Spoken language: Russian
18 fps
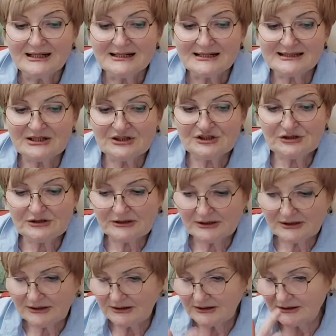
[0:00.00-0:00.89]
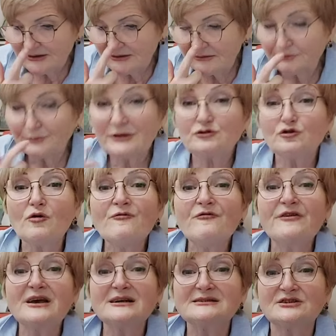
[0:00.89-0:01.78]
Значит,
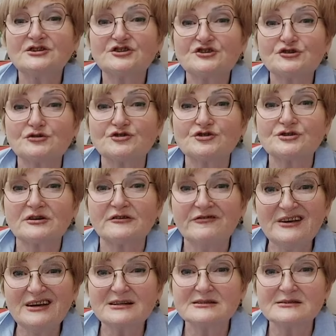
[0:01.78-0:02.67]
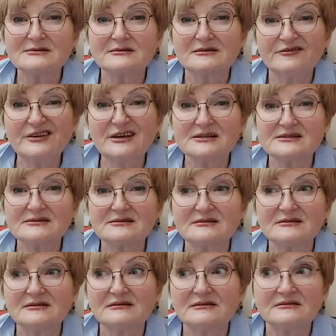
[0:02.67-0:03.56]
потом вес еще. Вес,
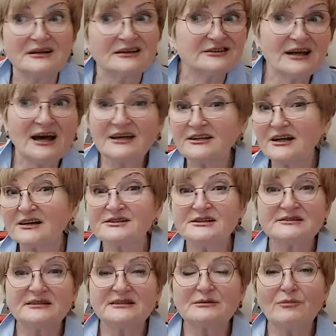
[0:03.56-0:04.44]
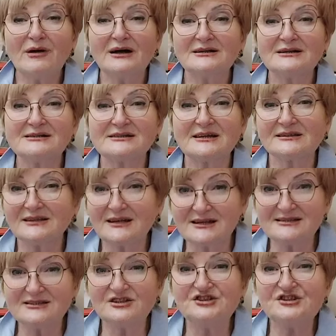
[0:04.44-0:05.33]
вес. Тогда я так не занималась, это
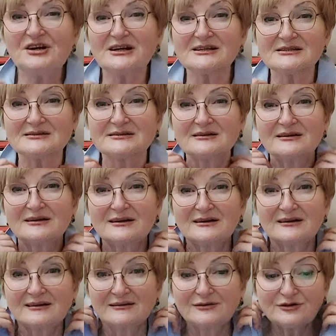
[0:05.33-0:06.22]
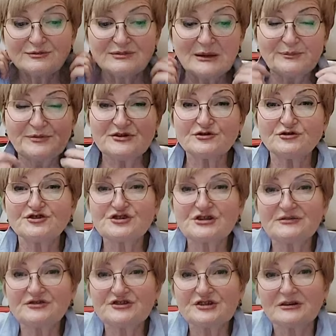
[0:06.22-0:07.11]
я сейчас. Вот мне пишут
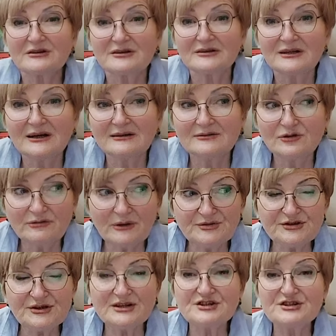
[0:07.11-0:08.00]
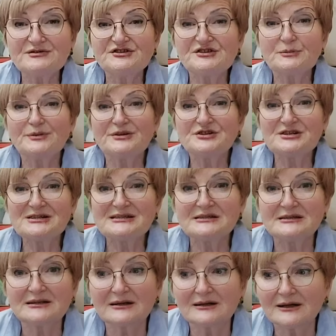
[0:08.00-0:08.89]
живчик, да? Ну, вообще я живчик по
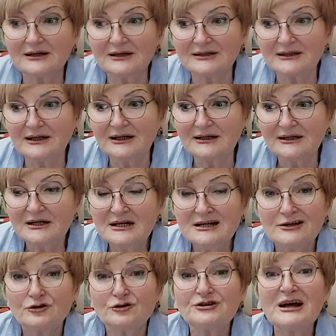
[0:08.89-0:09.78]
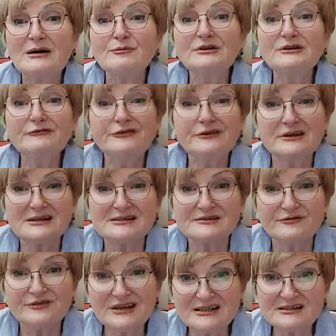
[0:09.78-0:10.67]
жизни такая, да? Но там был
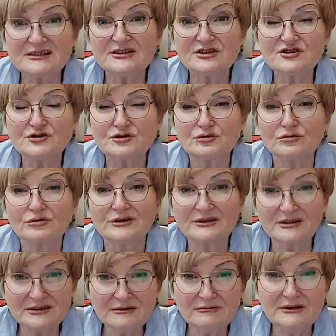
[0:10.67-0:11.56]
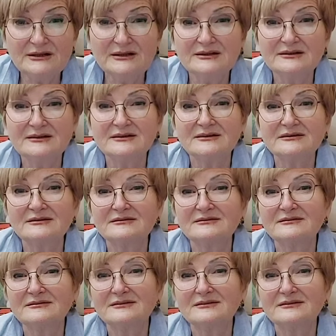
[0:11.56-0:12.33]
вес. Вес это что? Это давление.